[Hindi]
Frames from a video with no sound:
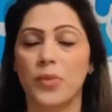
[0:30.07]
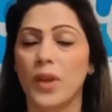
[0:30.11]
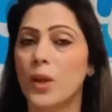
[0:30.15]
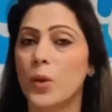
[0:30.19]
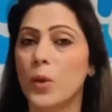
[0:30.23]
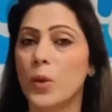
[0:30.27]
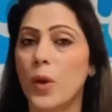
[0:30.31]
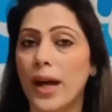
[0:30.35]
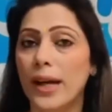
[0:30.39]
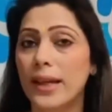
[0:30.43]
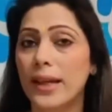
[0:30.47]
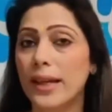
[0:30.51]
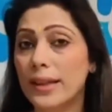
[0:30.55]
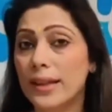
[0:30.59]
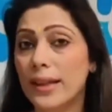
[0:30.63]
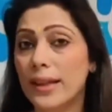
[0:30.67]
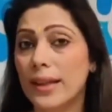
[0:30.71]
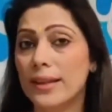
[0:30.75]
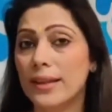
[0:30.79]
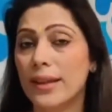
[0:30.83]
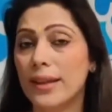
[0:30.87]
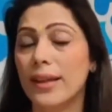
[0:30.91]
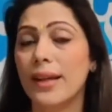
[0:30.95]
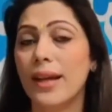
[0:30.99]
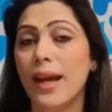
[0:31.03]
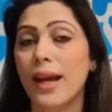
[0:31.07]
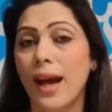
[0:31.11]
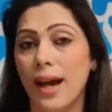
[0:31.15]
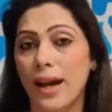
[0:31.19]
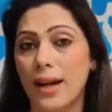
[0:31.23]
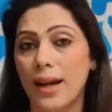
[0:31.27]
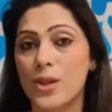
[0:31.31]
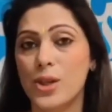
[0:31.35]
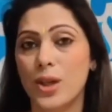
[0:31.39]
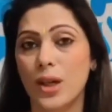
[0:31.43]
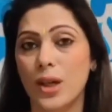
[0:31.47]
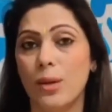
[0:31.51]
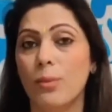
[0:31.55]
तो आइए देखते हैं
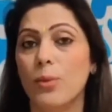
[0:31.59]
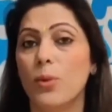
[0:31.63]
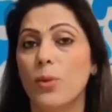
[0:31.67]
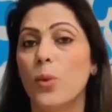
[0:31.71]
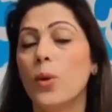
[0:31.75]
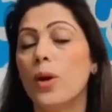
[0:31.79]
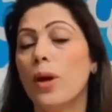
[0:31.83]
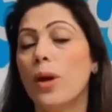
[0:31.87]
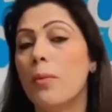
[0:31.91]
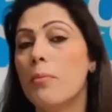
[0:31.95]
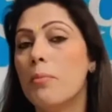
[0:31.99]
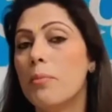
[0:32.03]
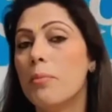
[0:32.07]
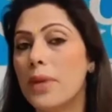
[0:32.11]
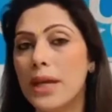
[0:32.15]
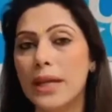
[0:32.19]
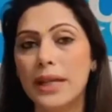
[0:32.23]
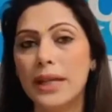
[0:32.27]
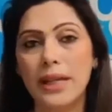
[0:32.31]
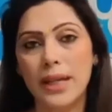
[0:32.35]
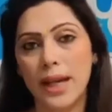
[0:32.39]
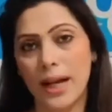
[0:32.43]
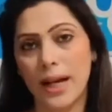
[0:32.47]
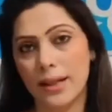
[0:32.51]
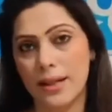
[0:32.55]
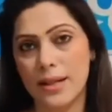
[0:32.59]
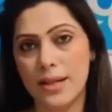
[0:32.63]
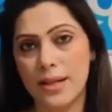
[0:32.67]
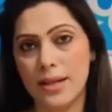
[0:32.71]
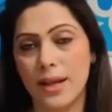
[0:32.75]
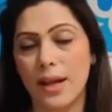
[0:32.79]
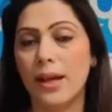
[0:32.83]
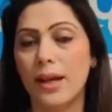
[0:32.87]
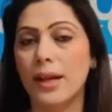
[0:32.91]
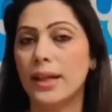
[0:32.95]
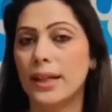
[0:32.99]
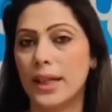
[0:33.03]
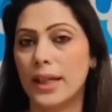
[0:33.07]
आज हम लोग मई की गाइडेंस
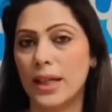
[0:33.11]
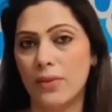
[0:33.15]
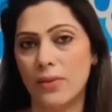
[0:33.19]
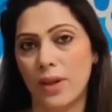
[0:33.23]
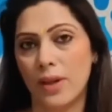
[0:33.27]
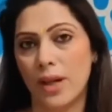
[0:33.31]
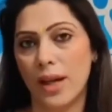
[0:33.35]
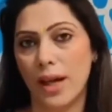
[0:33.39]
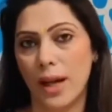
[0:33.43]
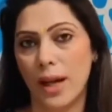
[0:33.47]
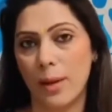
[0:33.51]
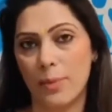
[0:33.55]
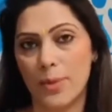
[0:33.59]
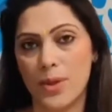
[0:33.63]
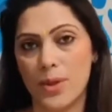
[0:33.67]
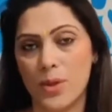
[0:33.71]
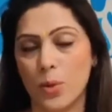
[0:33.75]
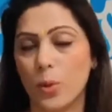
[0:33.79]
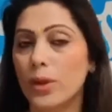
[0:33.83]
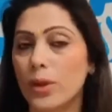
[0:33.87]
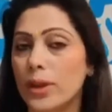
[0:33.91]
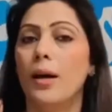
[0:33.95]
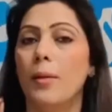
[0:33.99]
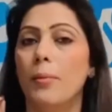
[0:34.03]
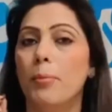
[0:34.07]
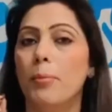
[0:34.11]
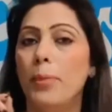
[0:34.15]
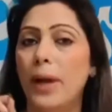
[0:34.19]
का ये वाला एपिसोड